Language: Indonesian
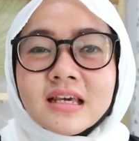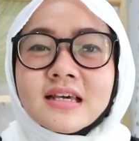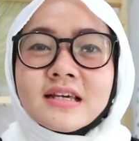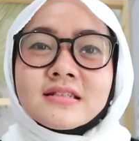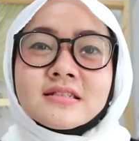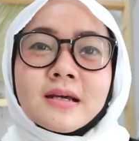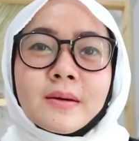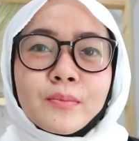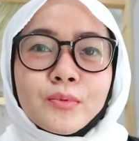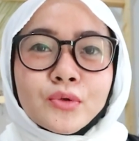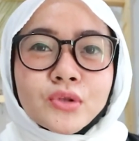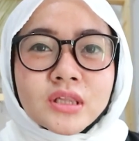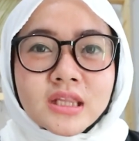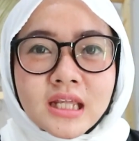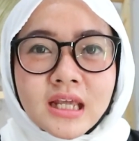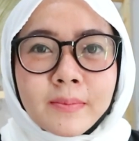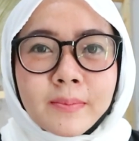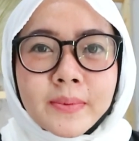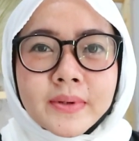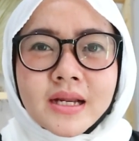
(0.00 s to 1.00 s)
hijab
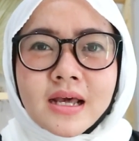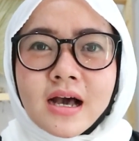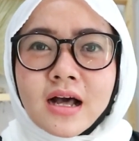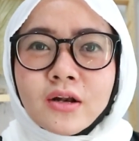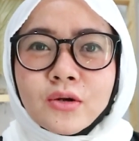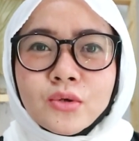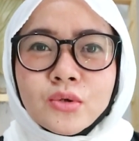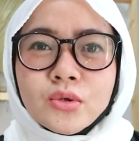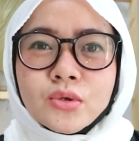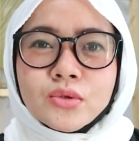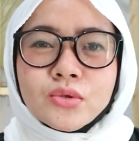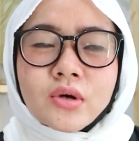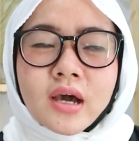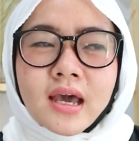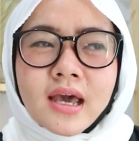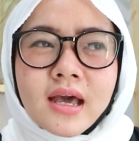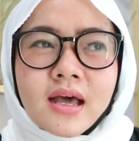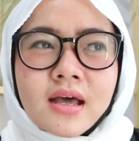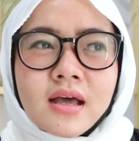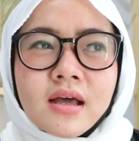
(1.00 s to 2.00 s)
putih Padahal dulu tuh
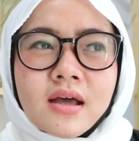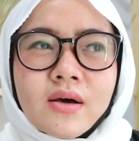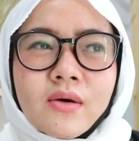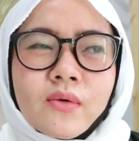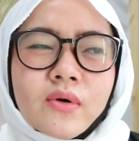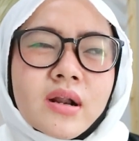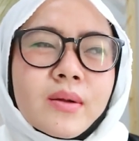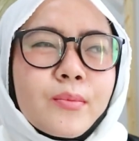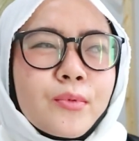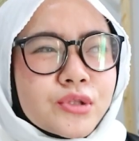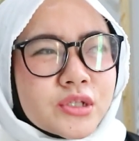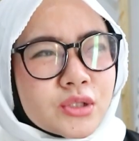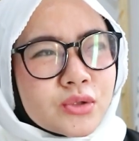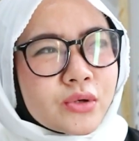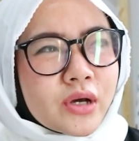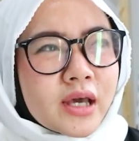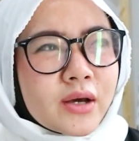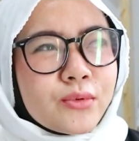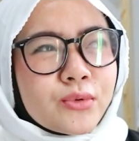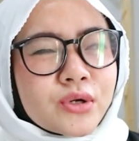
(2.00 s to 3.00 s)
kayak orang putih
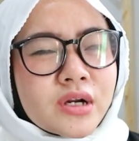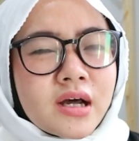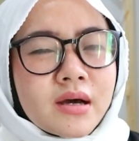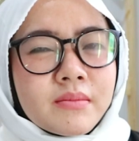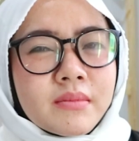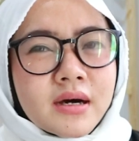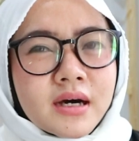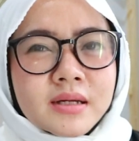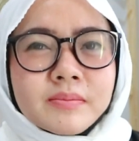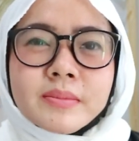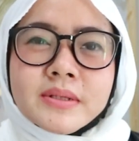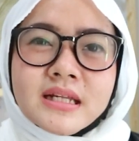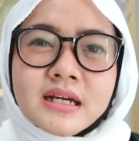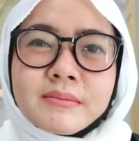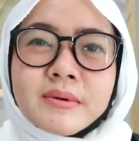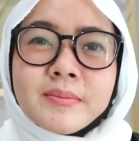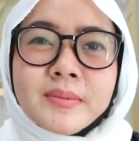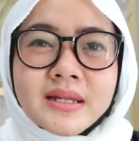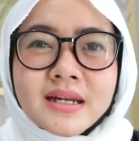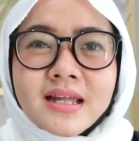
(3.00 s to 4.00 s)
tuh kayak kurang banget
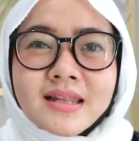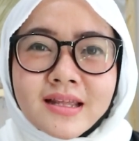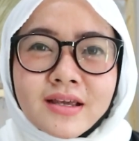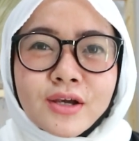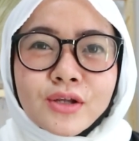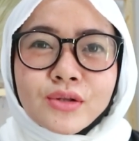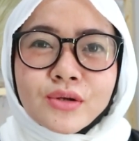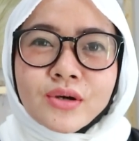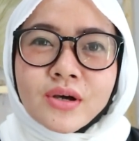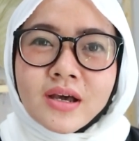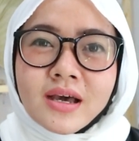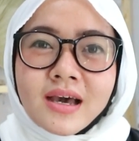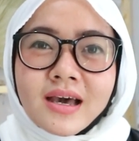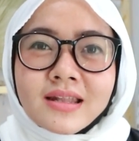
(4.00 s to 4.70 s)
banyak peminatnya gitu